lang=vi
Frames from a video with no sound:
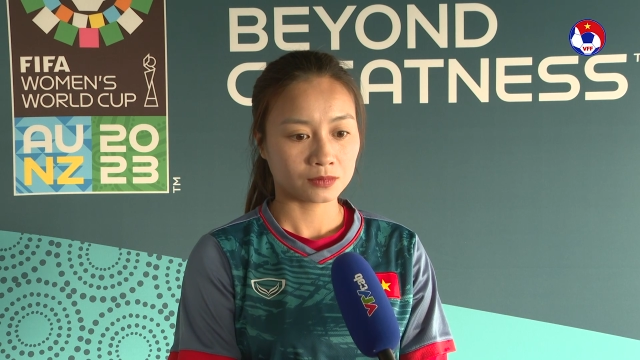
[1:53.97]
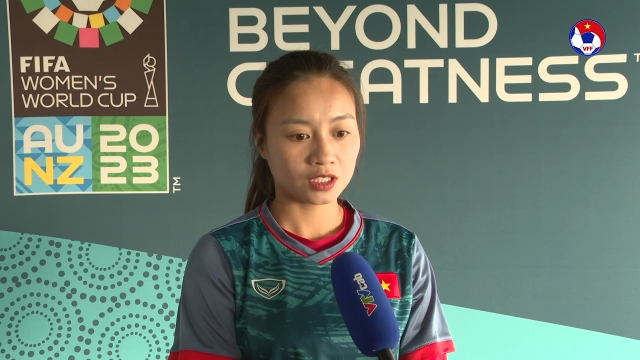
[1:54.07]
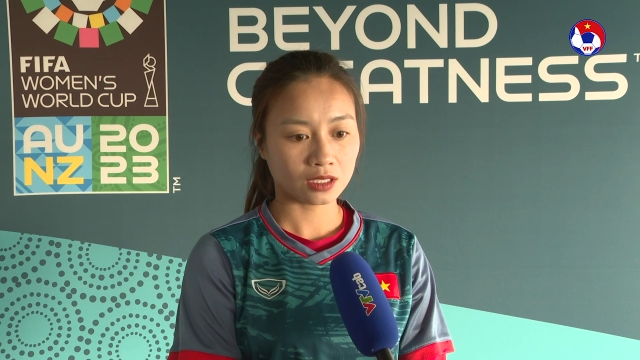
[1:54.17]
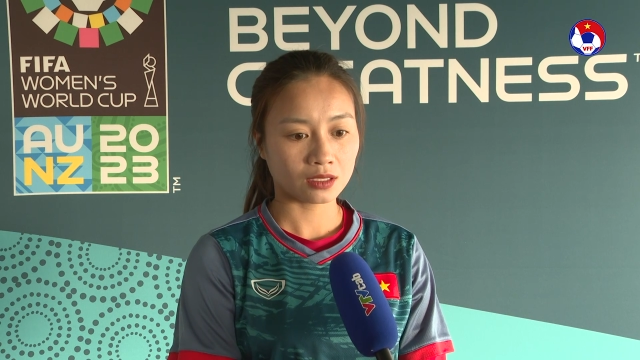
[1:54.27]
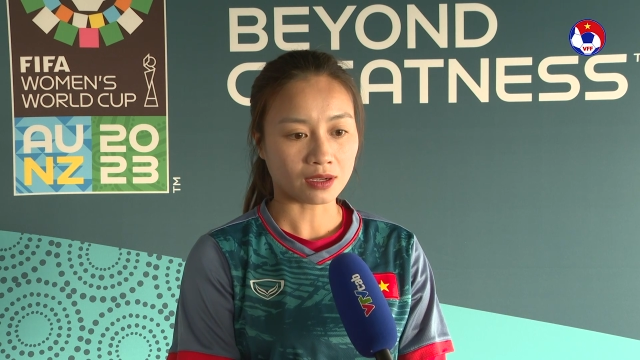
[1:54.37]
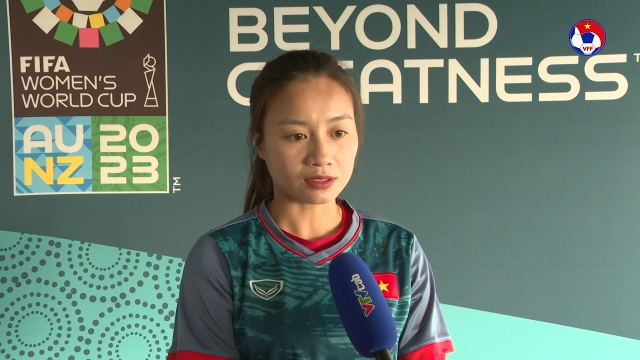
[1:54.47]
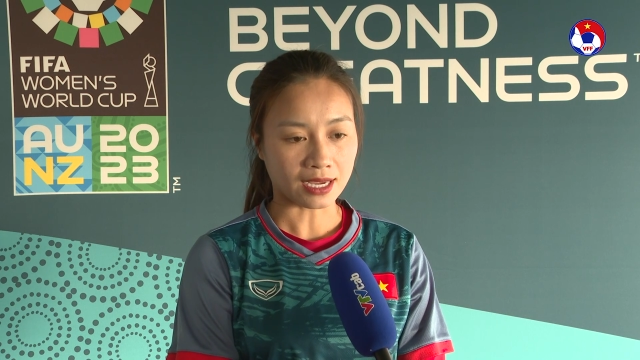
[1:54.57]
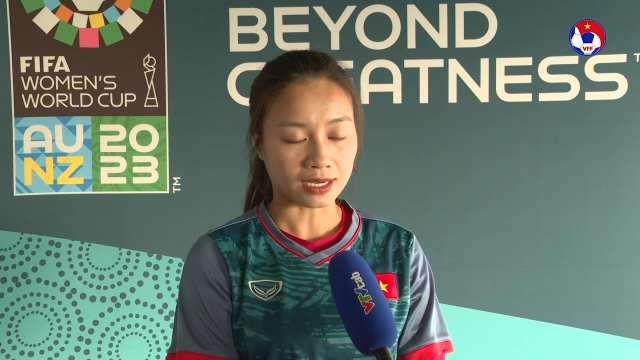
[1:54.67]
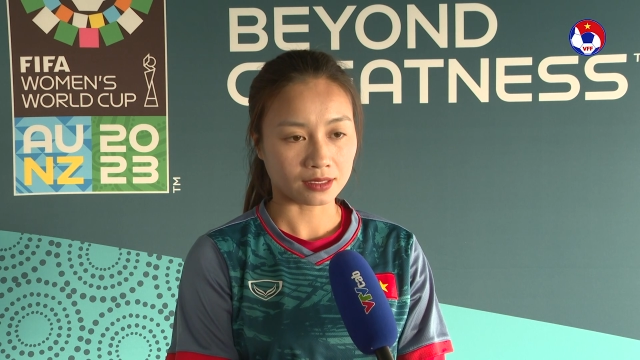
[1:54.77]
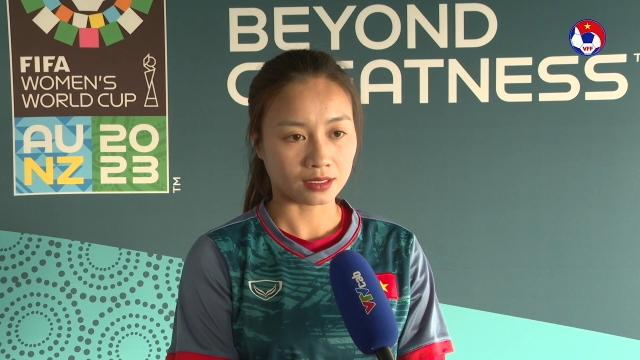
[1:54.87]
trước khi vào
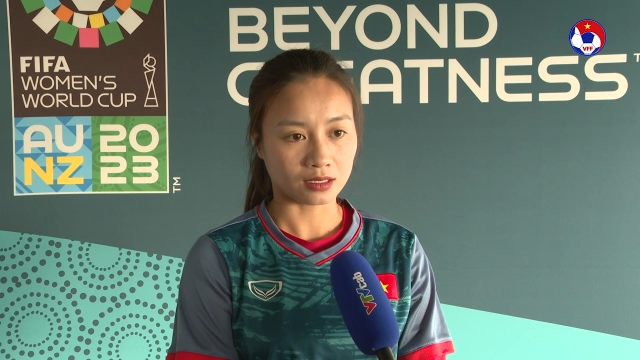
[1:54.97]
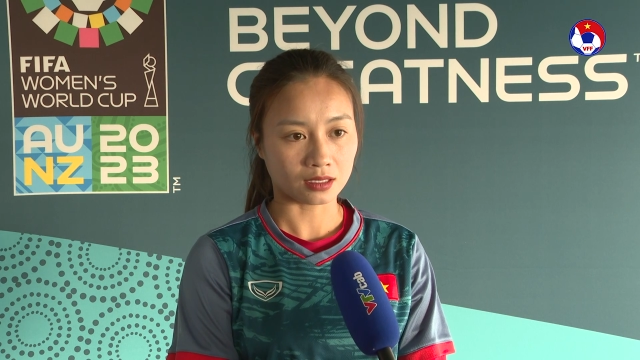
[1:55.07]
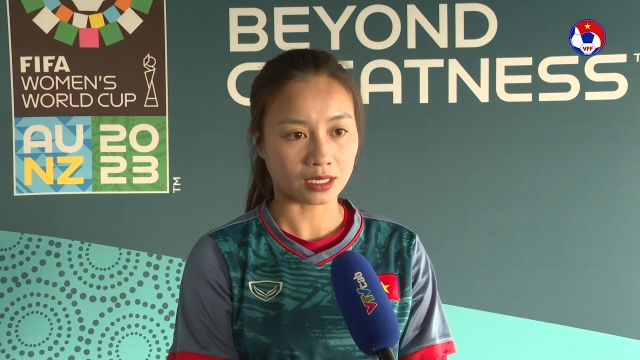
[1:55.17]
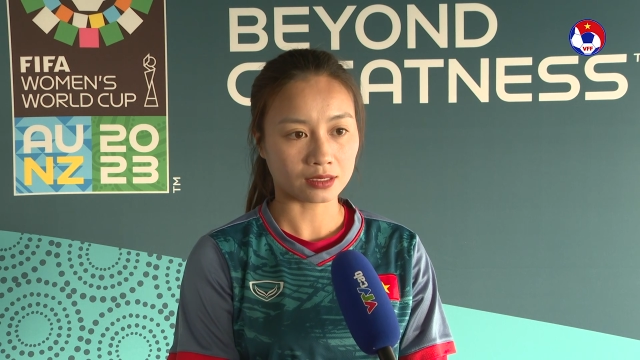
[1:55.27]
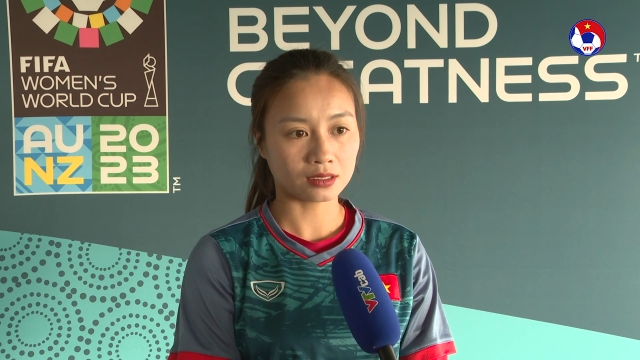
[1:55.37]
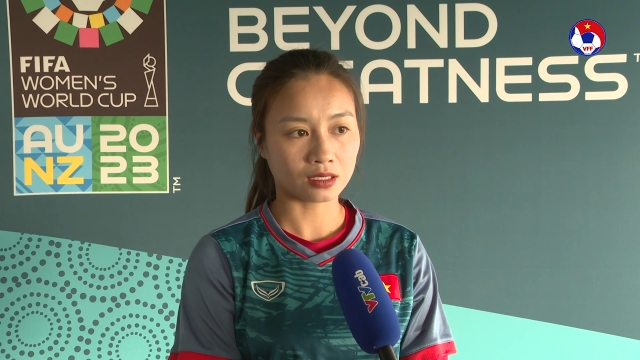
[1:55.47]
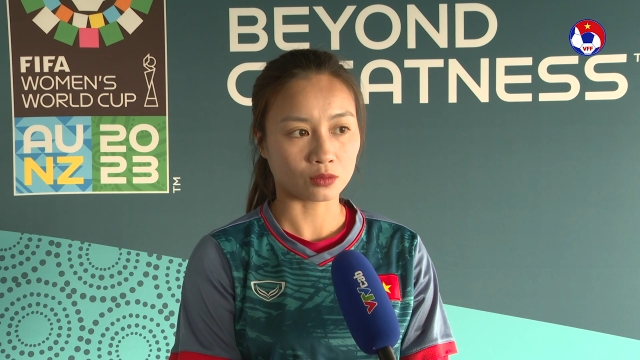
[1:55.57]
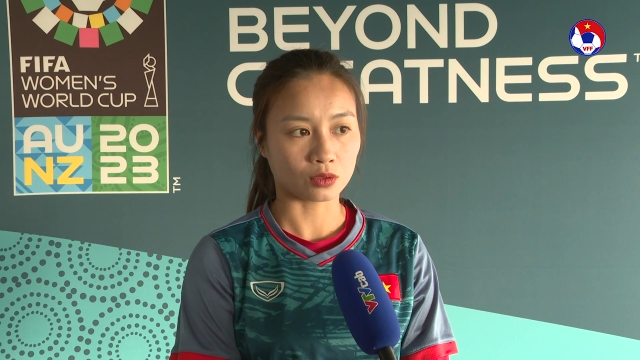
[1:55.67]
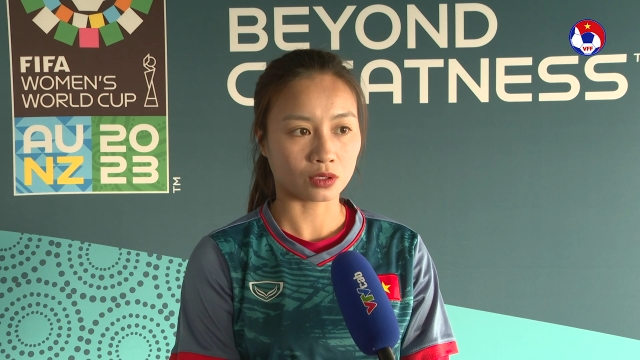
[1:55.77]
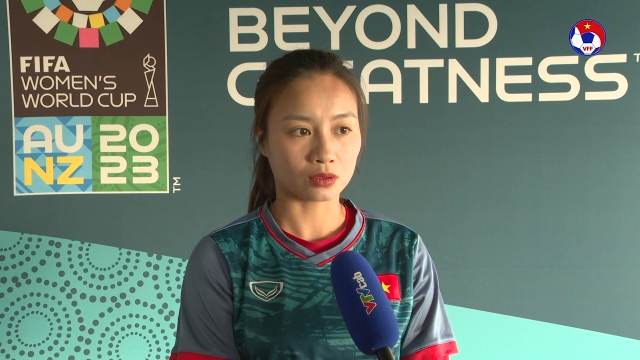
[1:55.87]
giải thì cái tinh
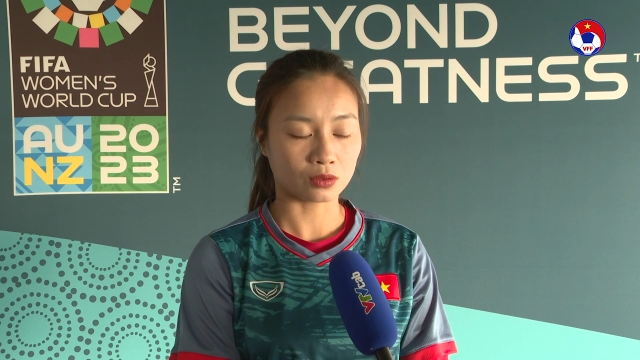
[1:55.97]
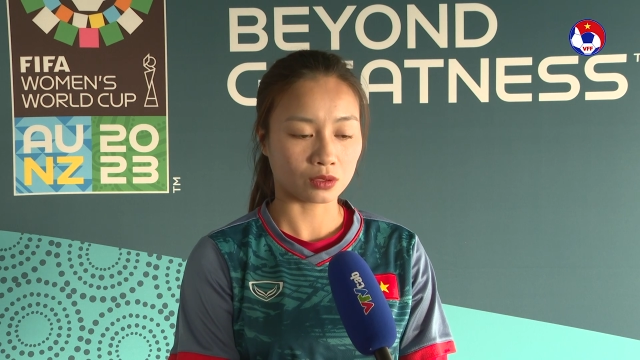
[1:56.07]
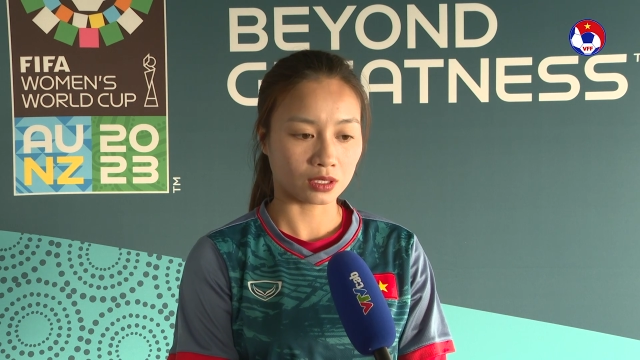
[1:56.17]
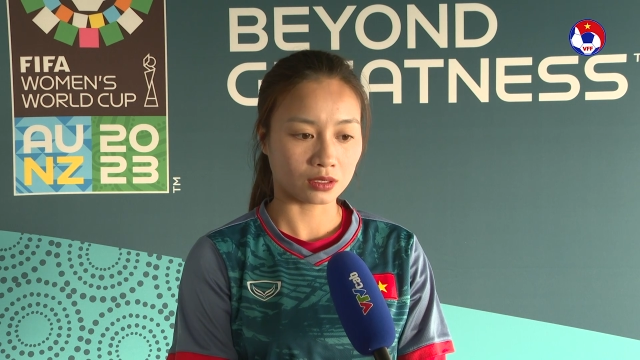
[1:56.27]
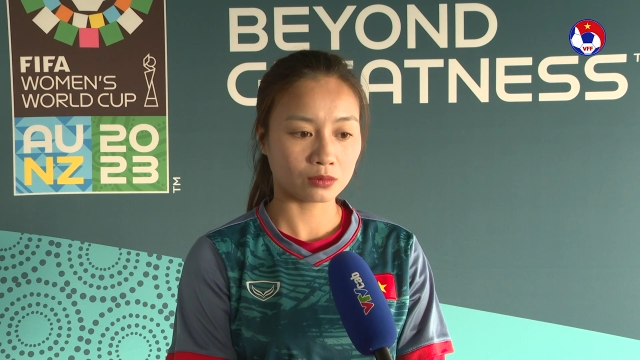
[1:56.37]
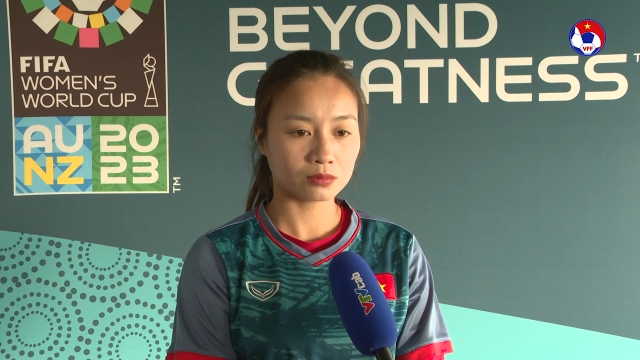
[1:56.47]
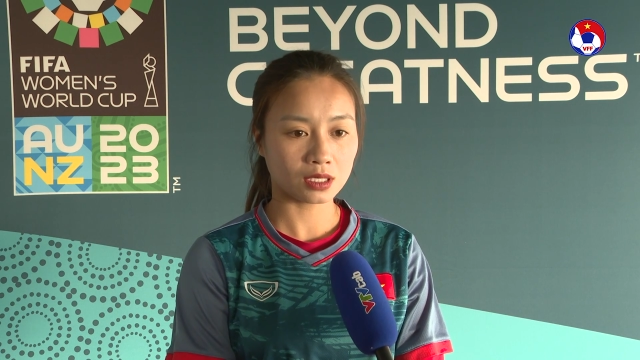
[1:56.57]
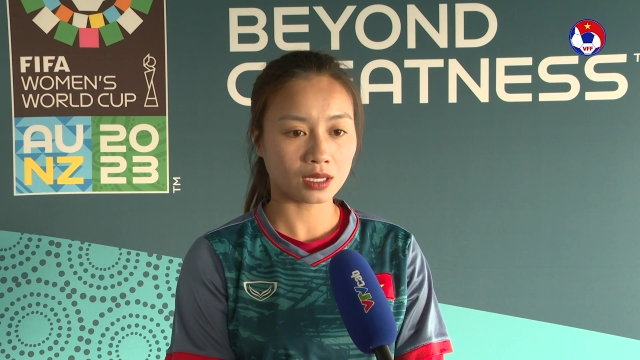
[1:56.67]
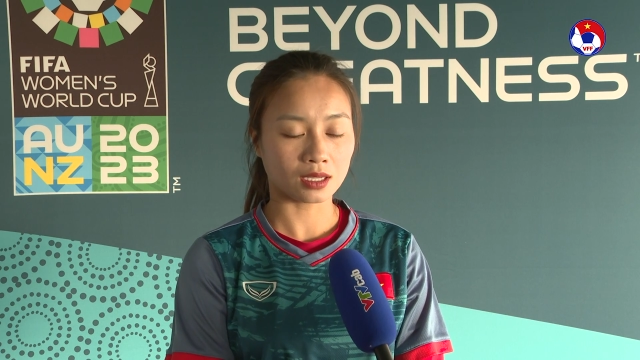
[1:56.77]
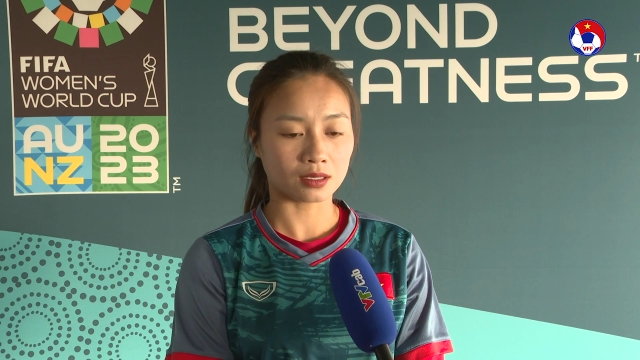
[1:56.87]
thần của toàn đội cũng
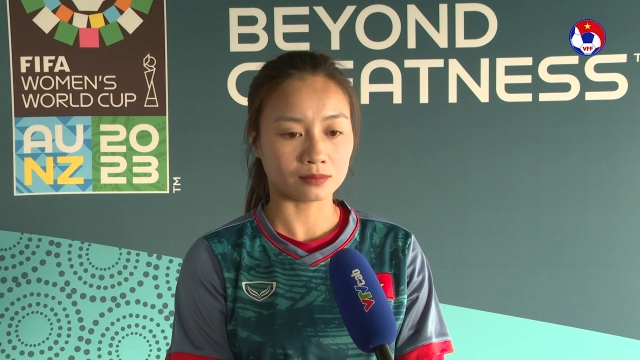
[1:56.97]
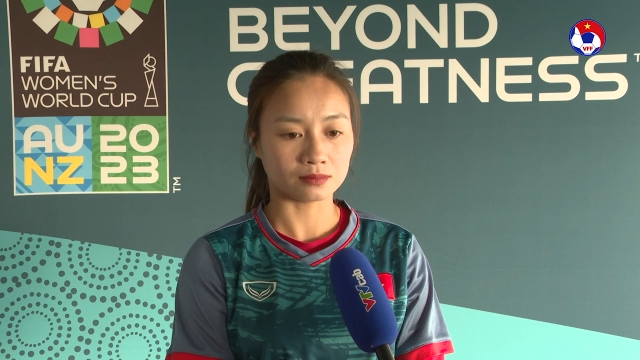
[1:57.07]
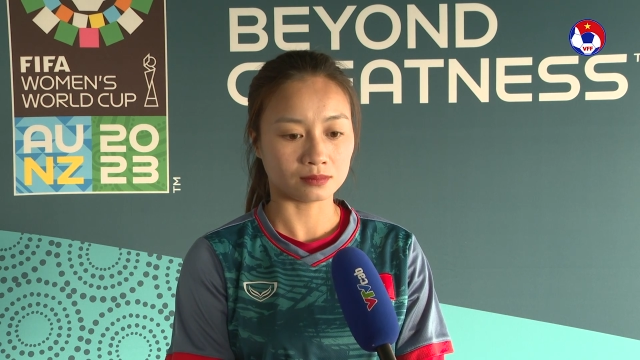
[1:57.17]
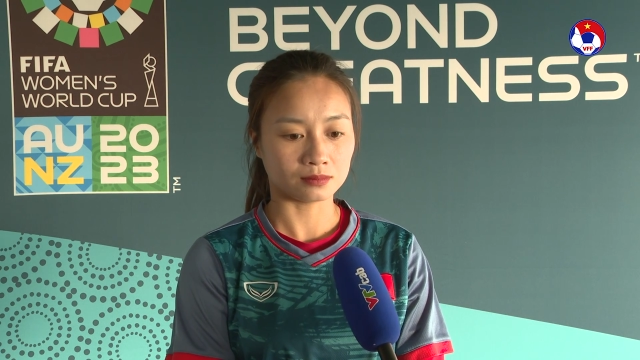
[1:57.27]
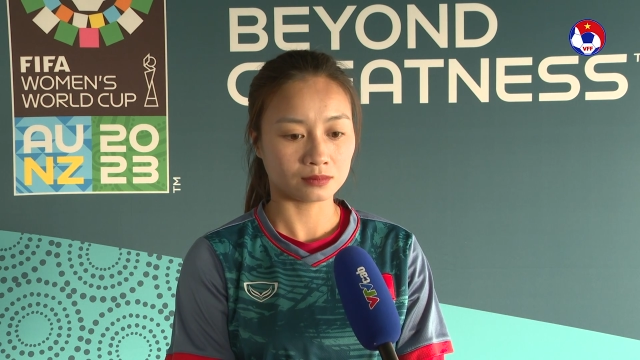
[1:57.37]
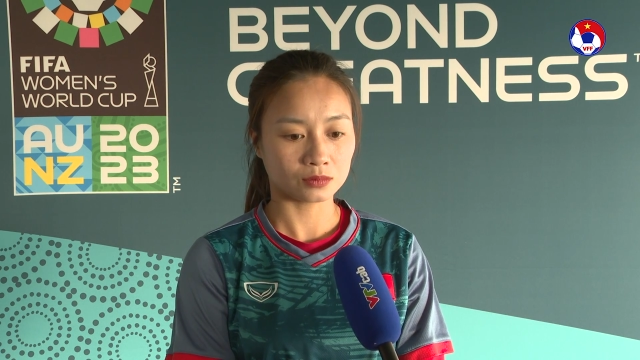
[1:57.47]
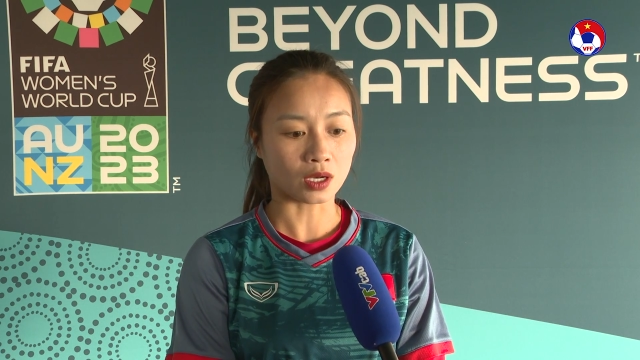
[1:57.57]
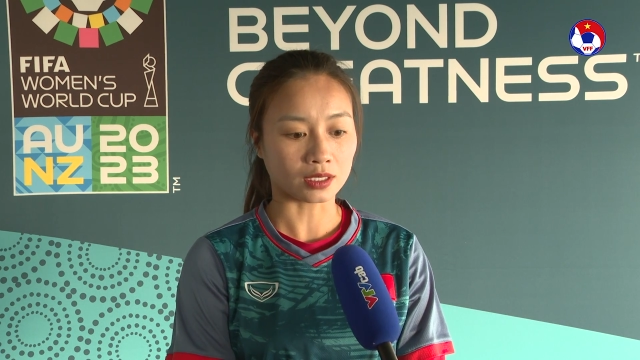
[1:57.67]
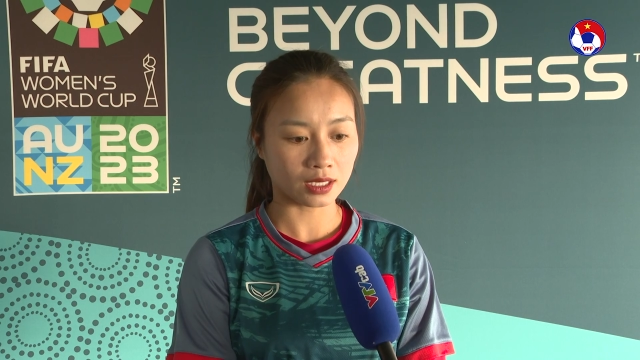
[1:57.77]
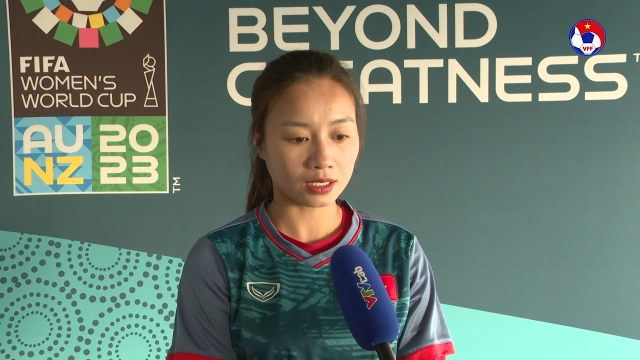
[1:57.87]
rất là
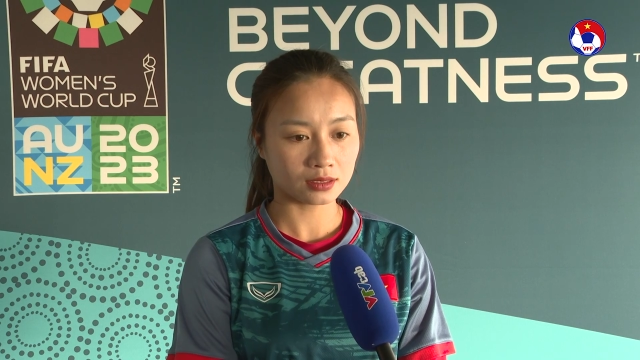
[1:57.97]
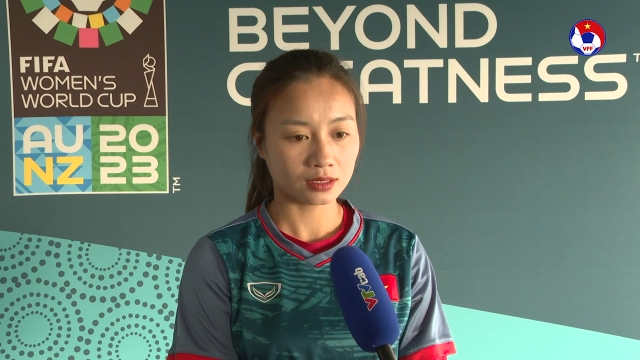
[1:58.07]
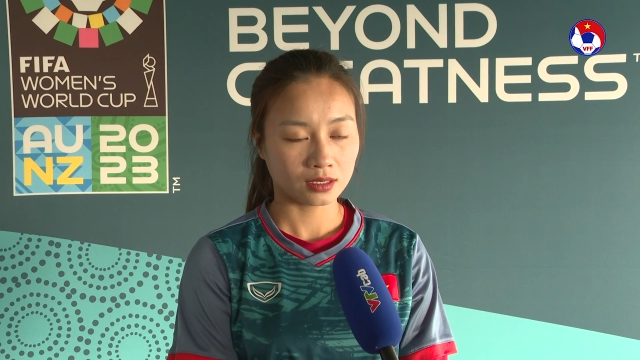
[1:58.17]
đoàn kết,